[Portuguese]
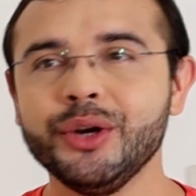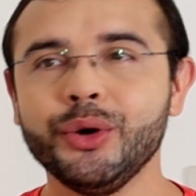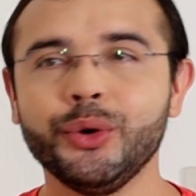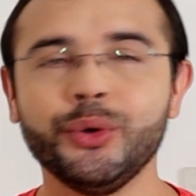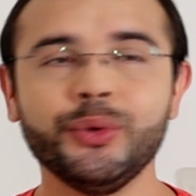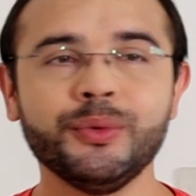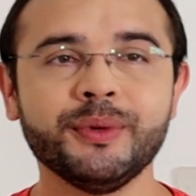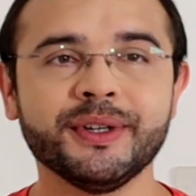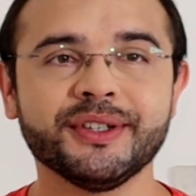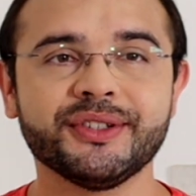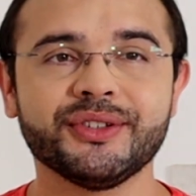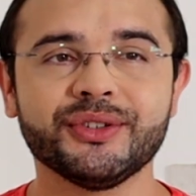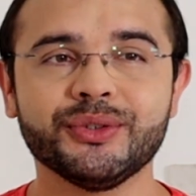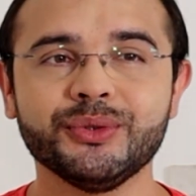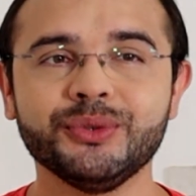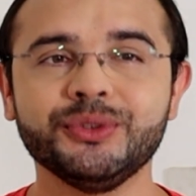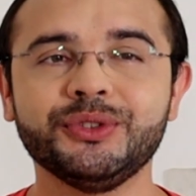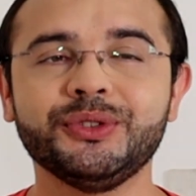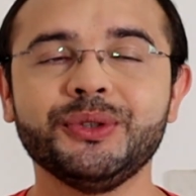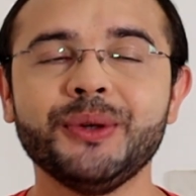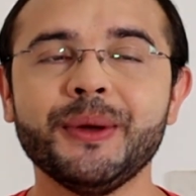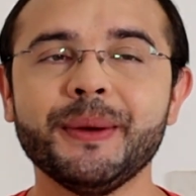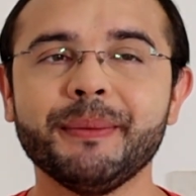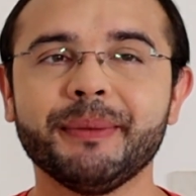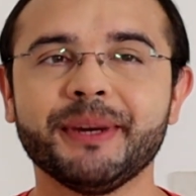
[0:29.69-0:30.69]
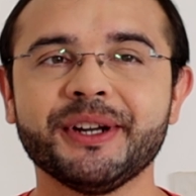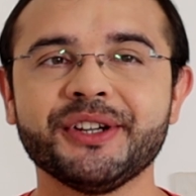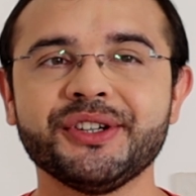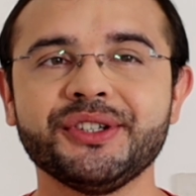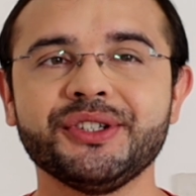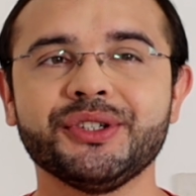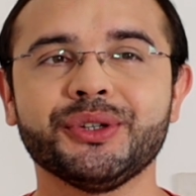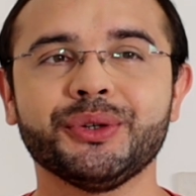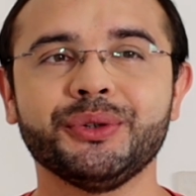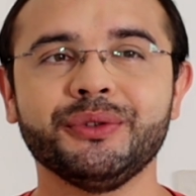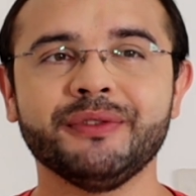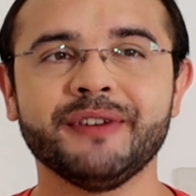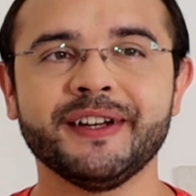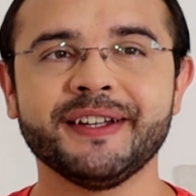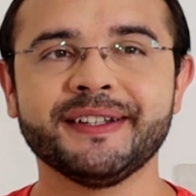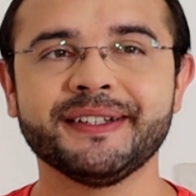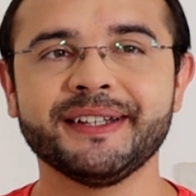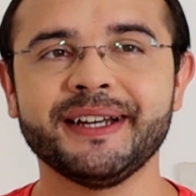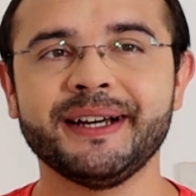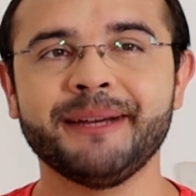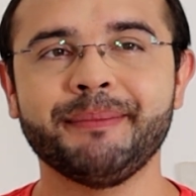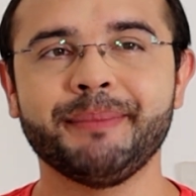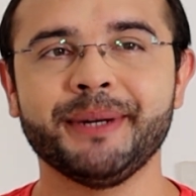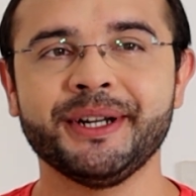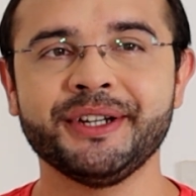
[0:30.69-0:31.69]
ou um assunto para a gente
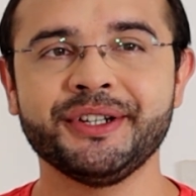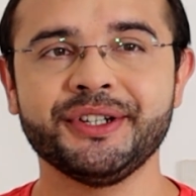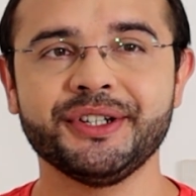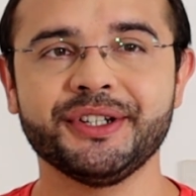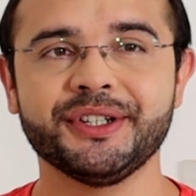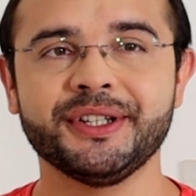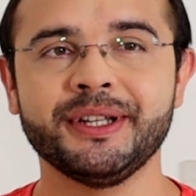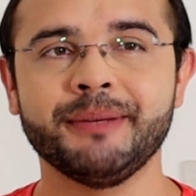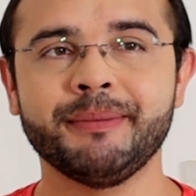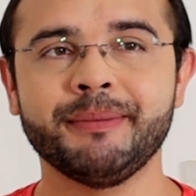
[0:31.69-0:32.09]
conversar, para a gente